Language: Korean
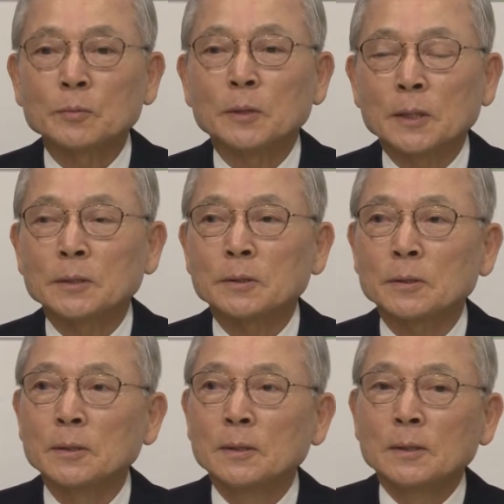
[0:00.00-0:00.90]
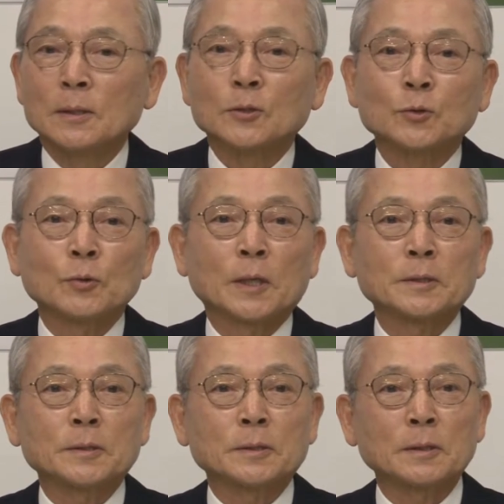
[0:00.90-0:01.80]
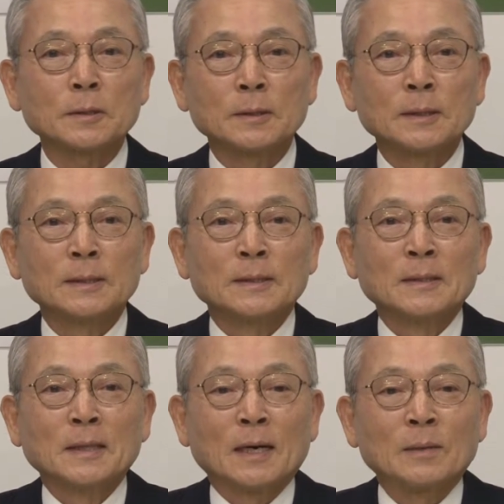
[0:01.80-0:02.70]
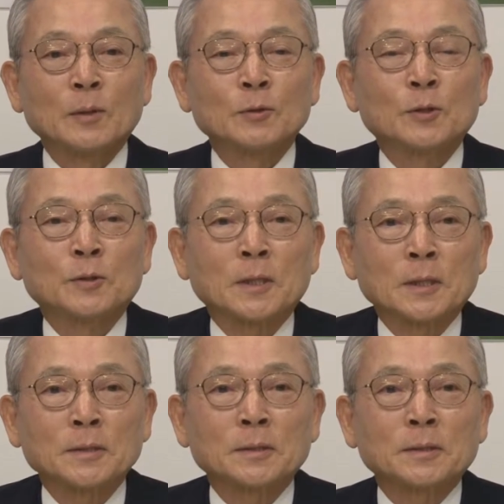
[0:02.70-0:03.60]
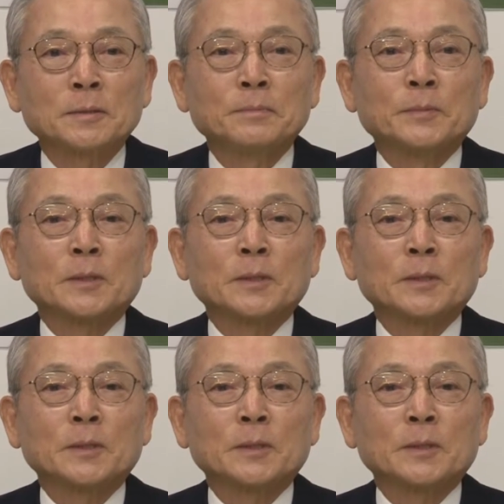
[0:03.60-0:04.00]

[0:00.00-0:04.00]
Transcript: 제1권입니다. 전집 빨간 사업은 손양원 목사의